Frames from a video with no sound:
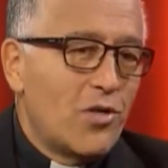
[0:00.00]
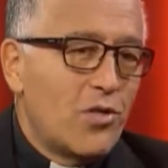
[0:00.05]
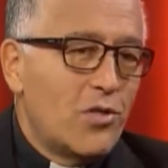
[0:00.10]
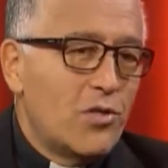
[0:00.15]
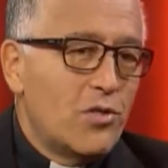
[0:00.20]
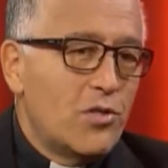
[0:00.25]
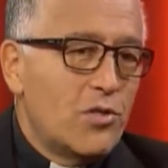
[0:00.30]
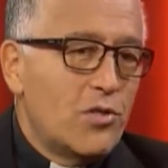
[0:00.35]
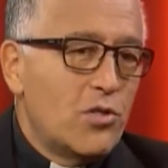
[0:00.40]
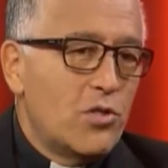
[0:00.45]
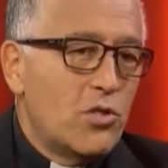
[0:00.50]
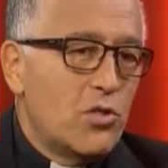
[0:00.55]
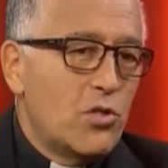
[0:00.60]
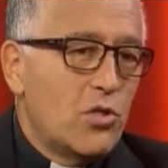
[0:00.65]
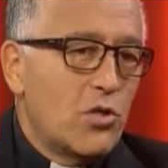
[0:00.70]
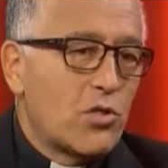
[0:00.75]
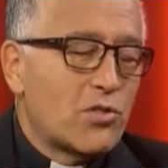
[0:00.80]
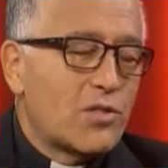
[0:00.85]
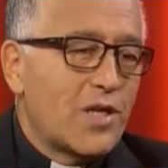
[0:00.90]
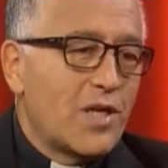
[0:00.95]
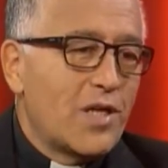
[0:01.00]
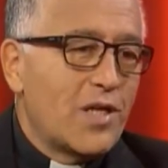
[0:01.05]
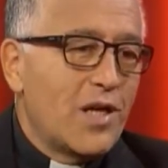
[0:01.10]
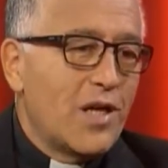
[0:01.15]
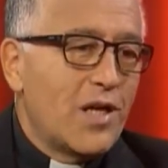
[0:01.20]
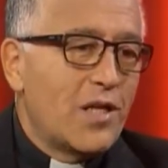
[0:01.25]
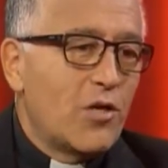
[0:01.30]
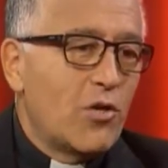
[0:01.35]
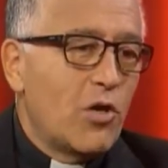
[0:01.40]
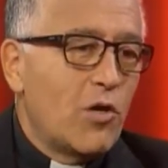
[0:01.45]
mm, no se
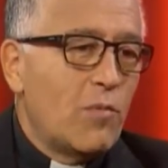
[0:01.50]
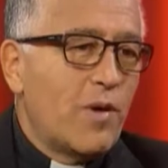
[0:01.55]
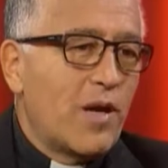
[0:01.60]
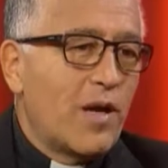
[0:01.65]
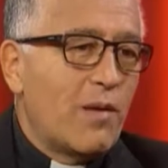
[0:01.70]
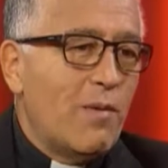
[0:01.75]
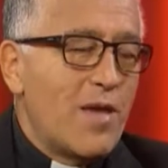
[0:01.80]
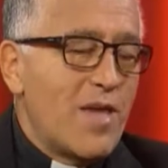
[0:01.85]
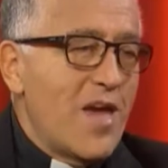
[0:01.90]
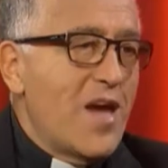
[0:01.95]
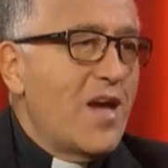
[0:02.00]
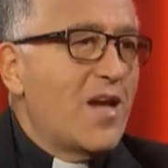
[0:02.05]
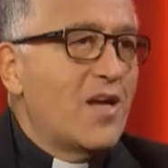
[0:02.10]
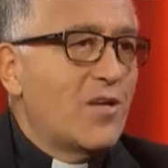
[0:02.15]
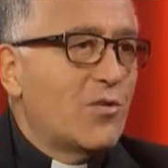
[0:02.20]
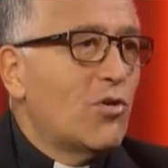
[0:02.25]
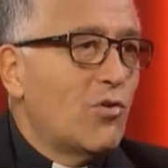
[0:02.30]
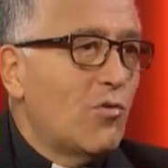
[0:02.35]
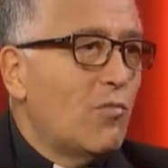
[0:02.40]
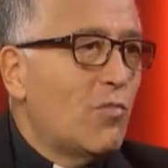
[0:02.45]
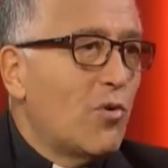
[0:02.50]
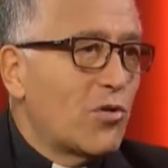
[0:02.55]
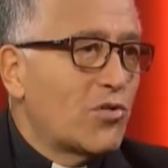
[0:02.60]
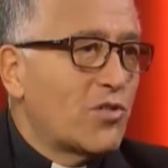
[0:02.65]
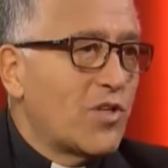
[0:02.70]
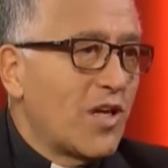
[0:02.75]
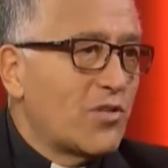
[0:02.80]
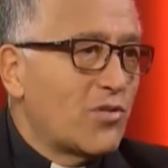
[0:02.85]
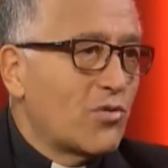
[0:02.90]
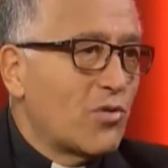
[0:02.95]
dan de hoy para mañana, son un
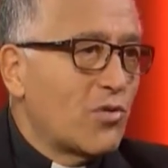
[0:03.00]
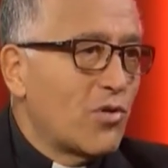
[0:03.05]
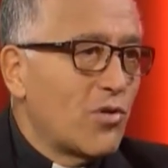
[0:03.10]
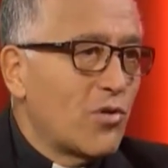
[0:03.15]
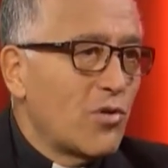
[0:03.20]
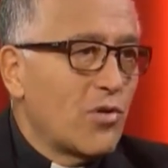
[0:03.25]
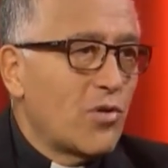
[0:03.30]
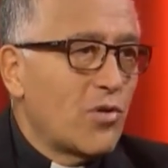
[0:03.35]
proceso.